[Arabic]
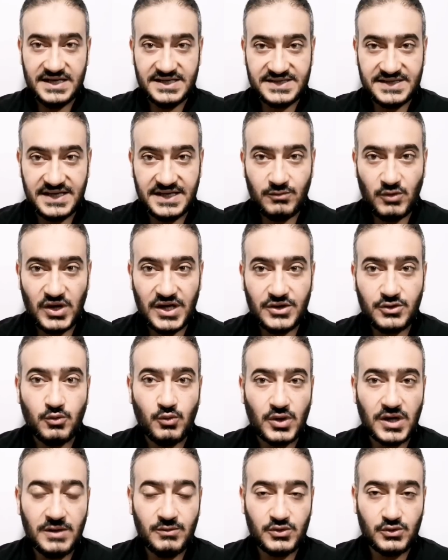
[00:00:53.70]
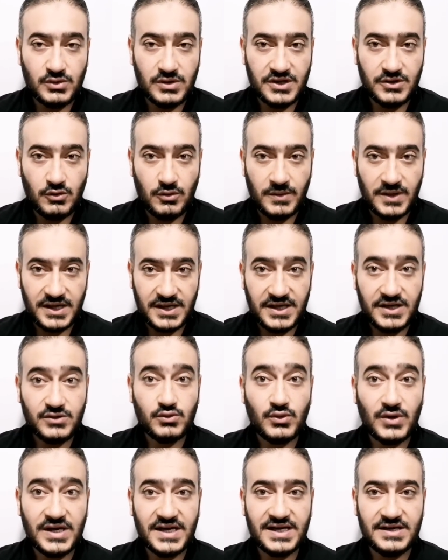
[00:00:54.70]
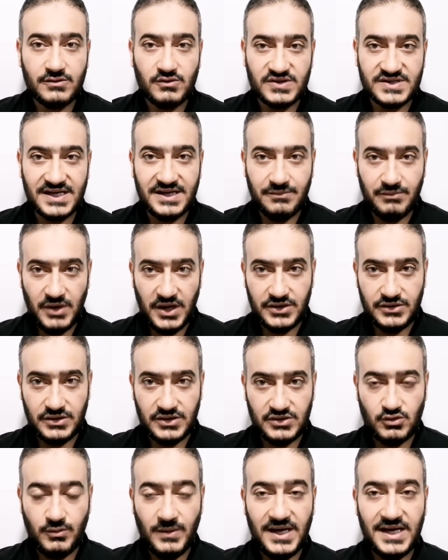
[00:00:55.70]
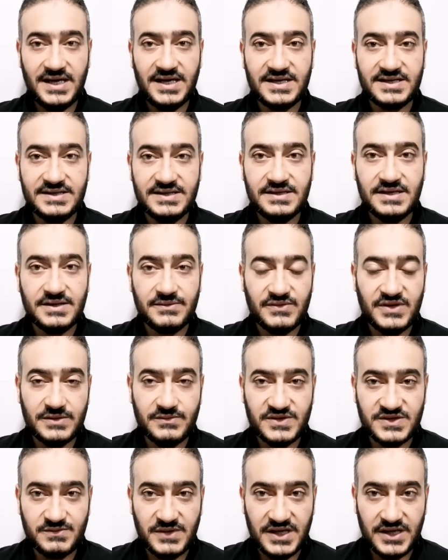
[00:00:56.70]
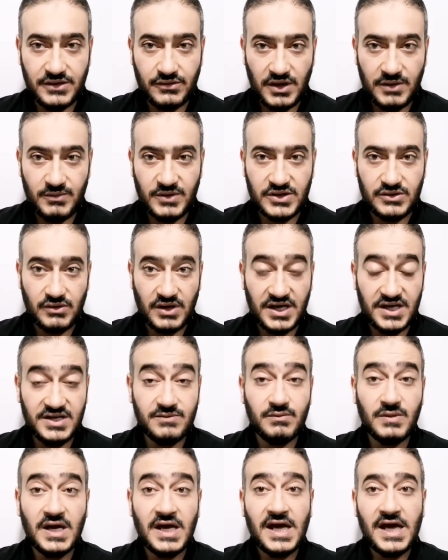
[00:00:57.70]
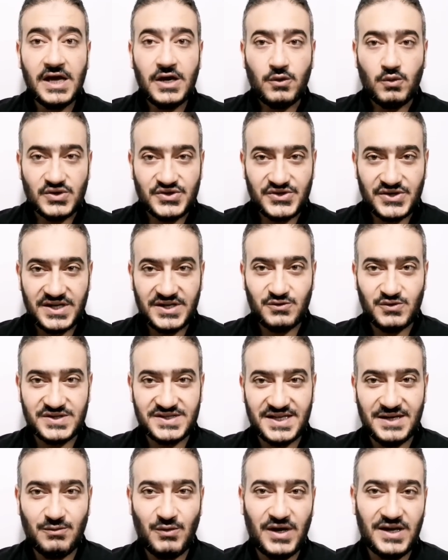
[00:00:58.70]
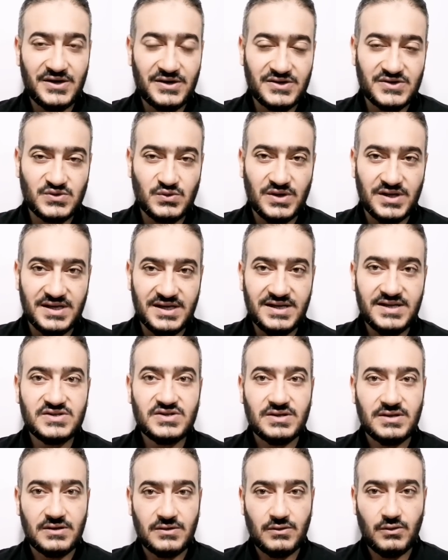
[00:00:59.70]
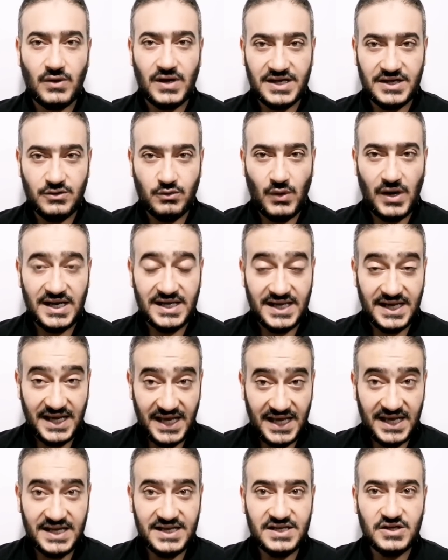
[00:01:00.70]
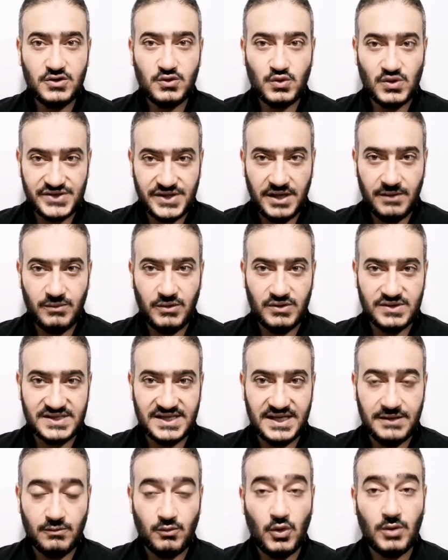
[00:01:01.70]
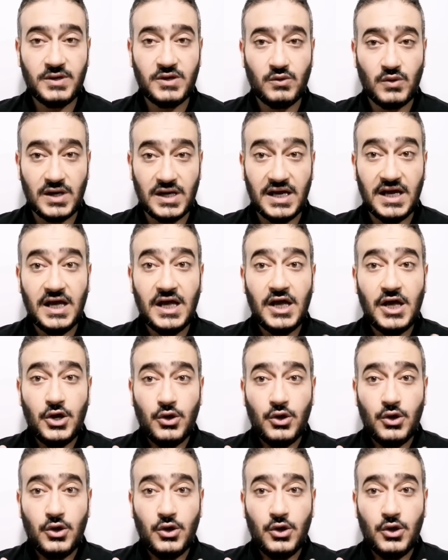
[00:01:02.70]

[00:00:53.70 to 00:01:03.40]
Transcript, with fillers: السلام عليكم ورحمة الله وبركاته أهلا وسهلا بحضراتكم حلقة جديدة نبدأها بسم الله الرحمن الرحيم والصلاة والسلام على رسول الله صلى الله عليه وعلى آله وصحبه وسلم ومن والاه